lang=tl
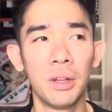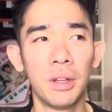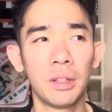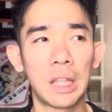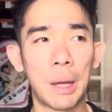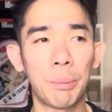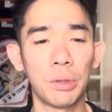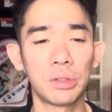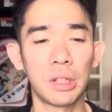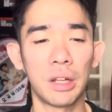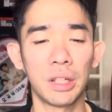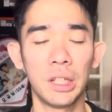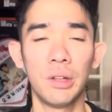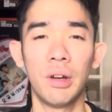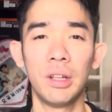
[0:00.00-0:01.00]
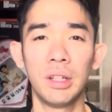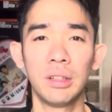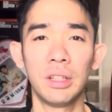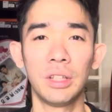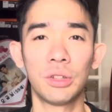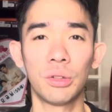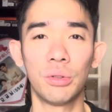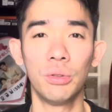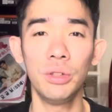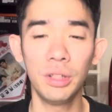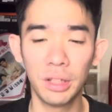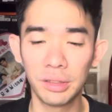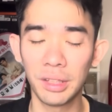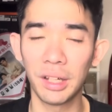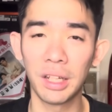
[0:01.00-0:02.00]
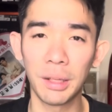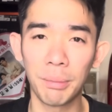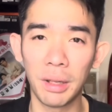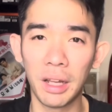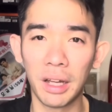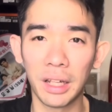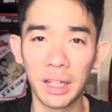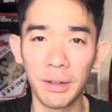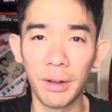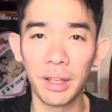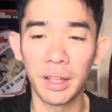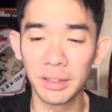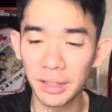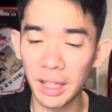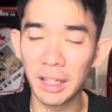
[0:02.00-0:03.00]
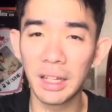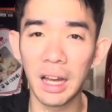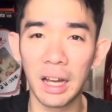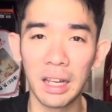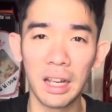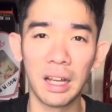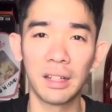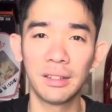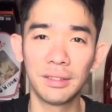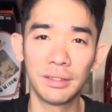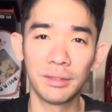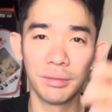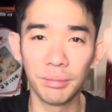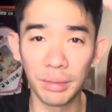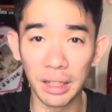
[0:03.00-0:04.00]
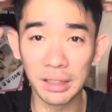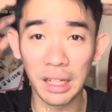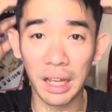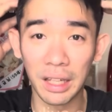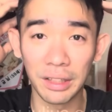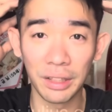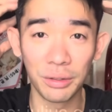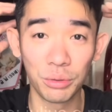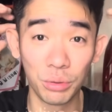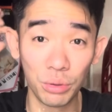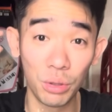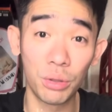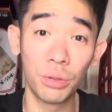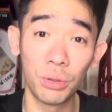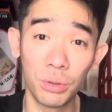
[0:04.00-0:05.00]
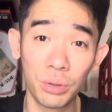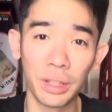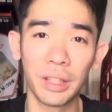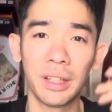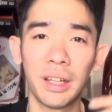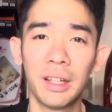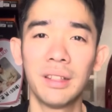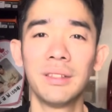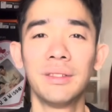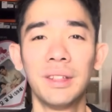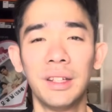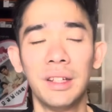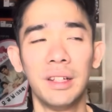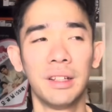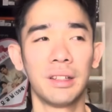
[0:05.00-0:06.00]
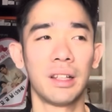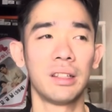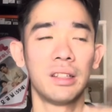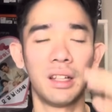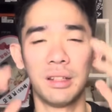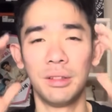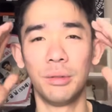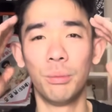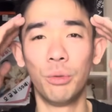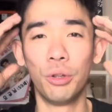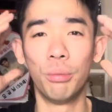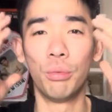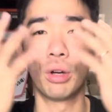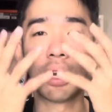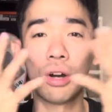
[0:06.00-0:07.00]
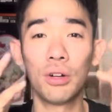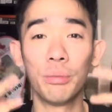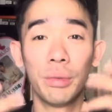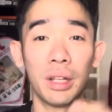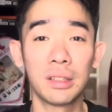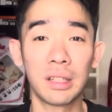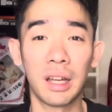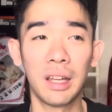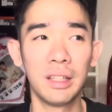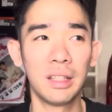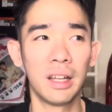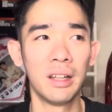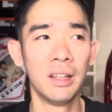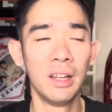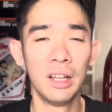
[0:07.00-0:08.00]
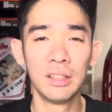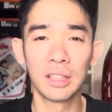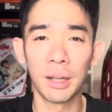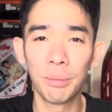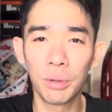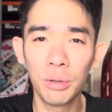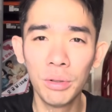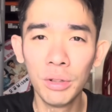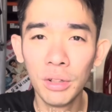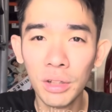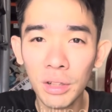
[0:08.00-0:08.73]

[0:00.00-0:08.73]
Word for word: Tapos, ang ginawa ng tito ko, uy, gising ka na pala. Ginawa niya, sige, higa ka lang. Minasahin niya yung ulo ko, ganyan. Tapos yan, yung, yung mukha ko, minasahin niya. Sabi ko,